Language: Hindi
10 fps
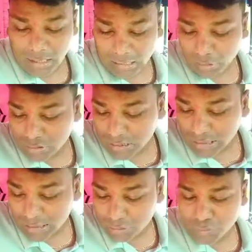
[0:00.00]
हार्ड होता
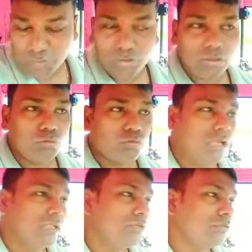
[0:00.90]
है उसमें थोड़ा
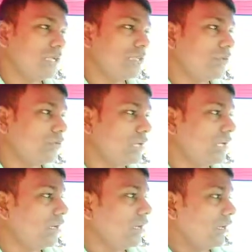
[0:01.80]
धोखाधड़ी हो जाता है
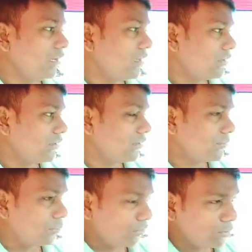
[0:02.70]
थोड़ा
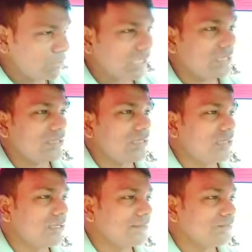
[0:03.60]
प्रॉब्लम्स आ जाते हैं